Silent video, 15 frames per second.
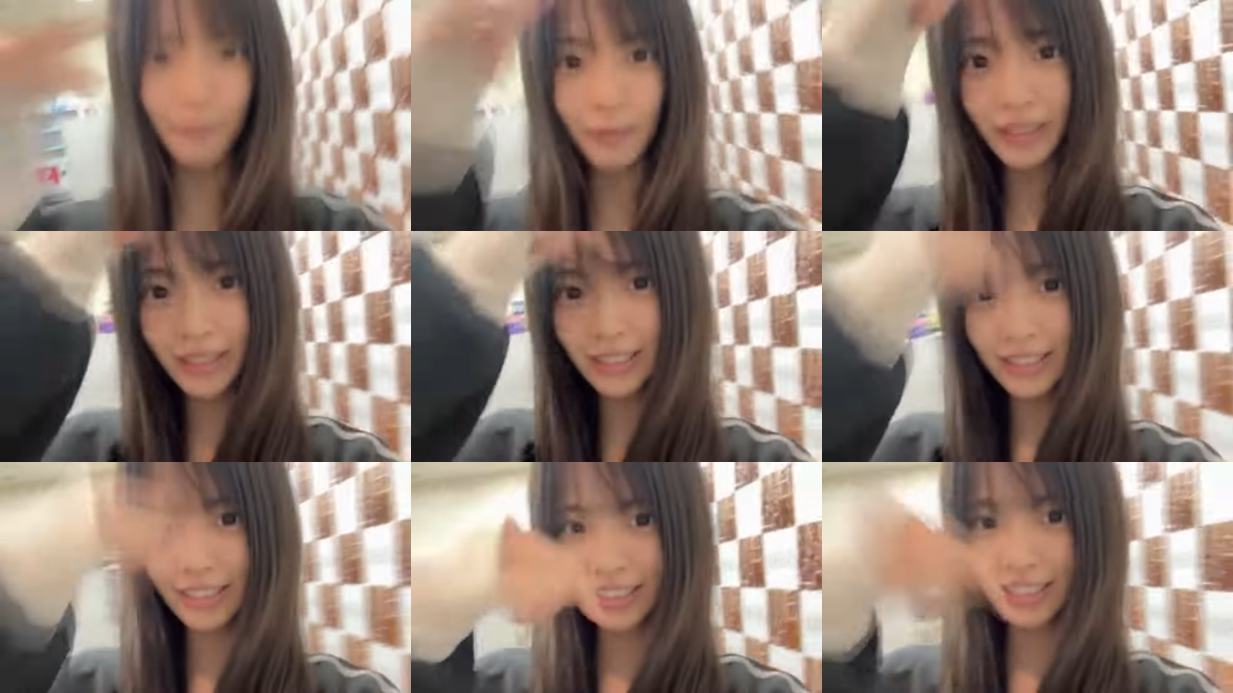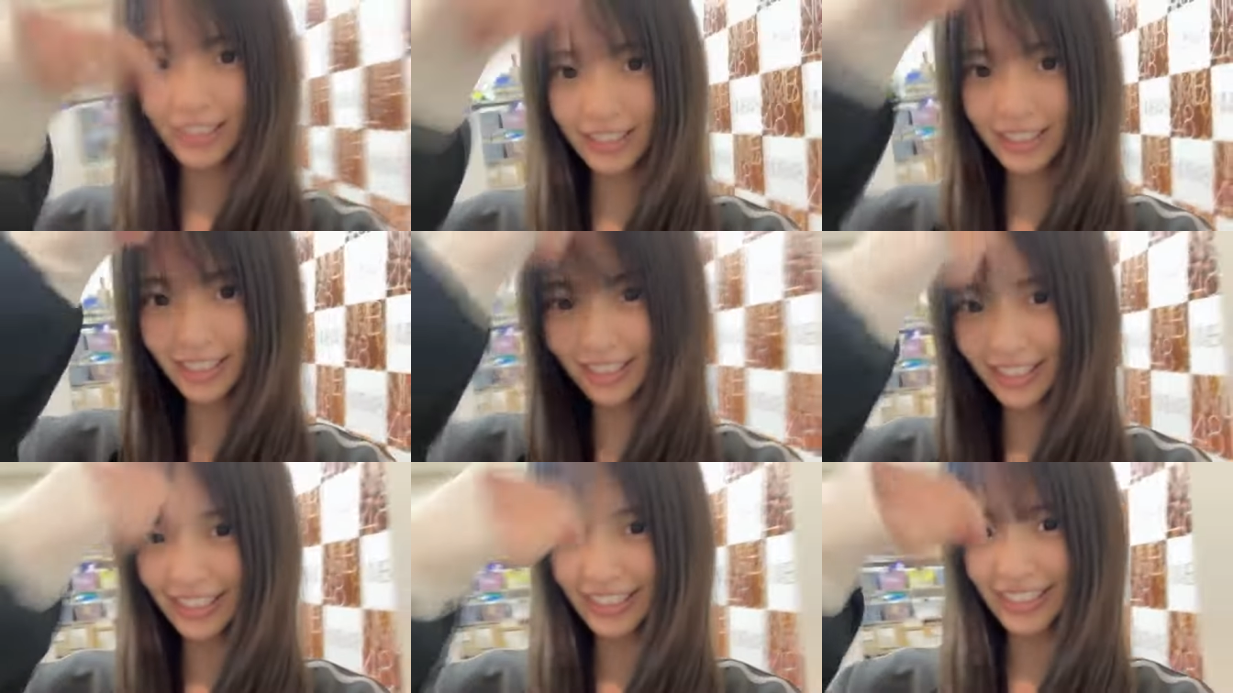ます
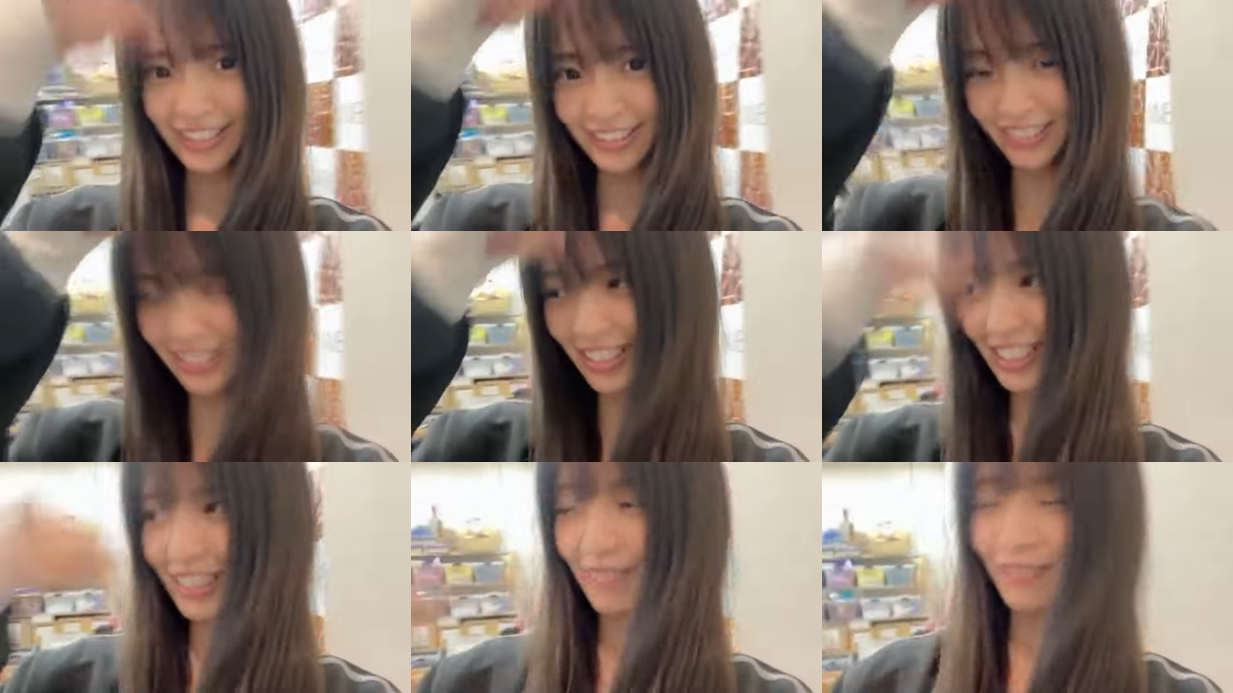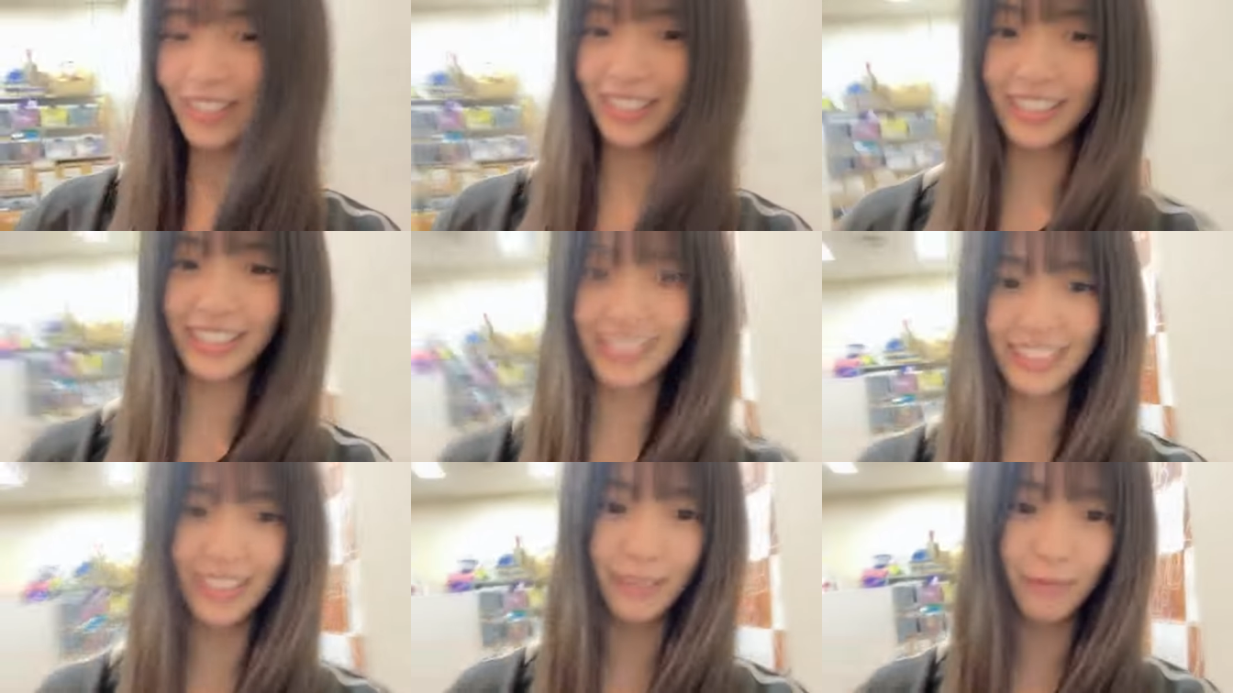そう堀田さん丸だ
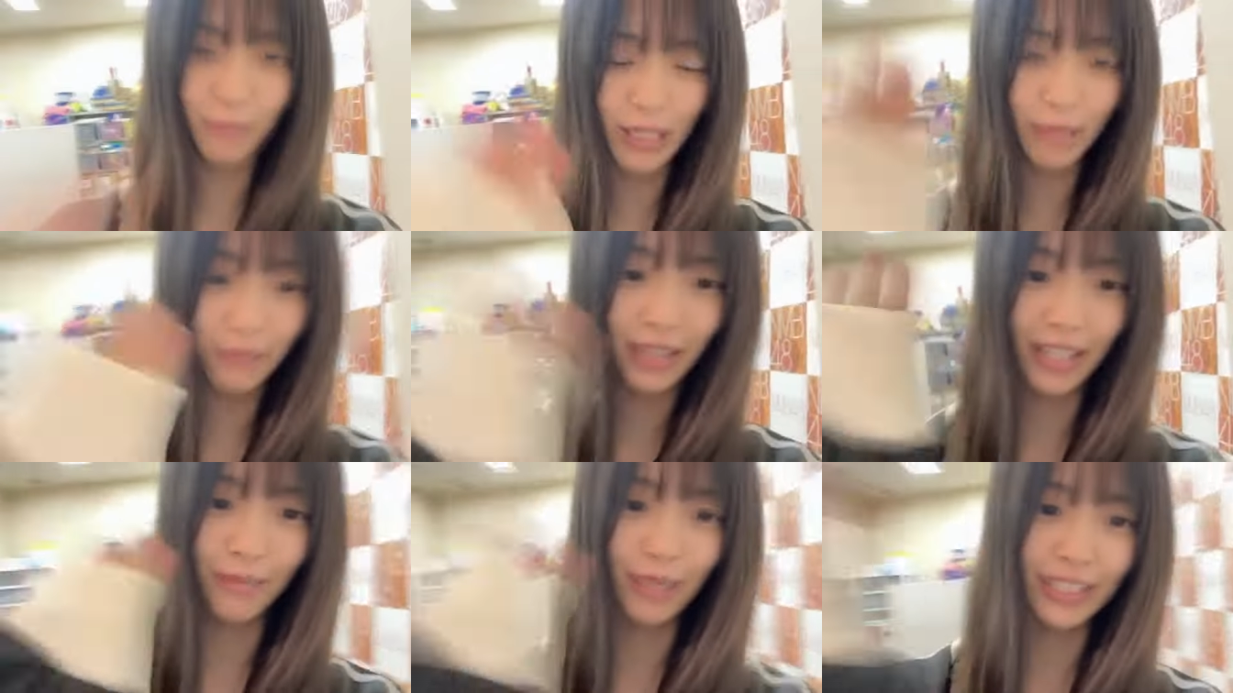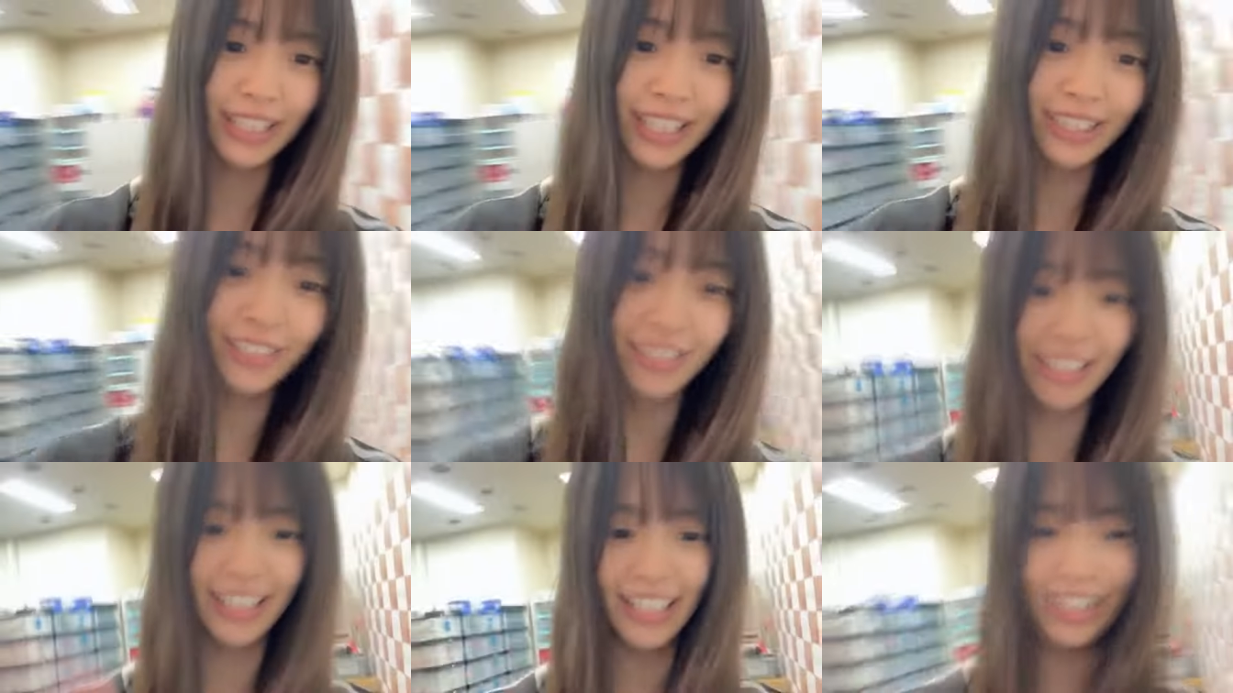しバイバイまた後
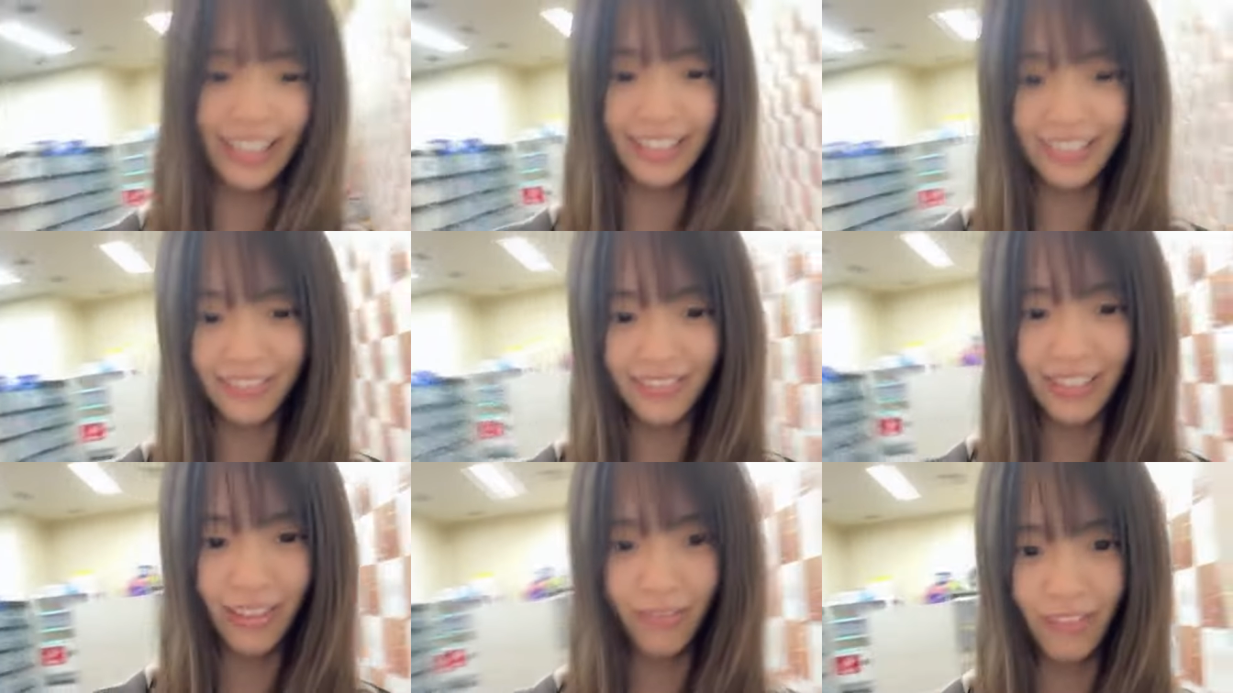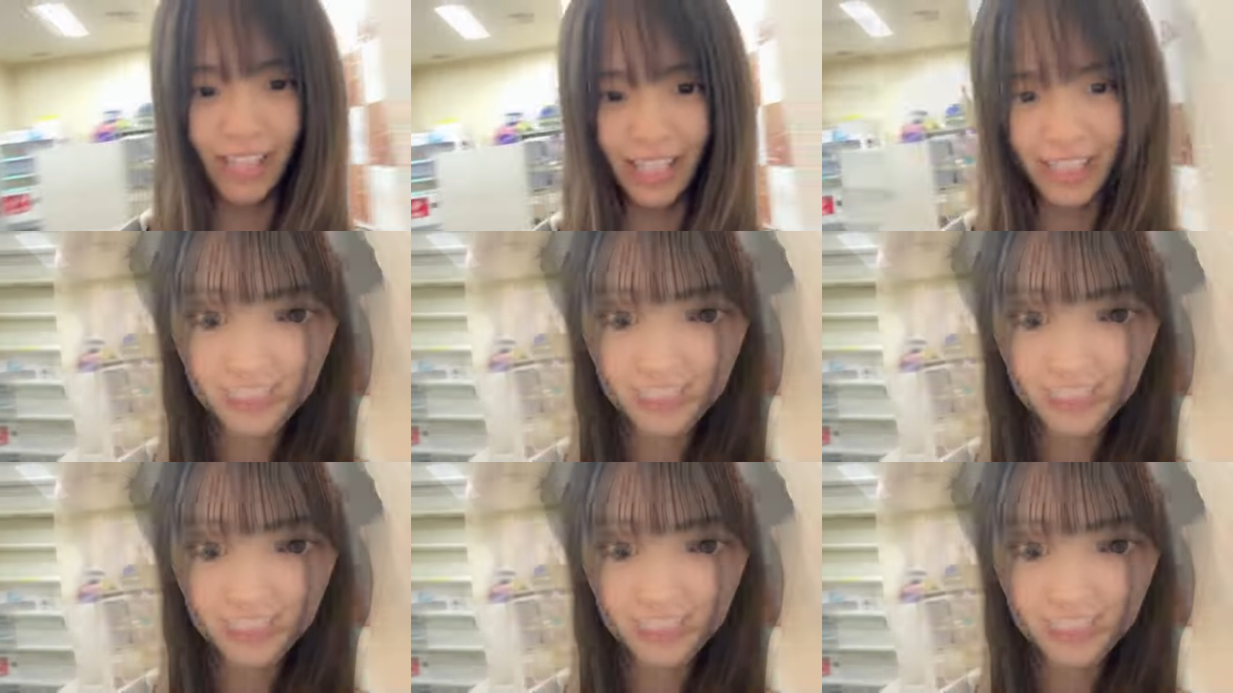でねバイバ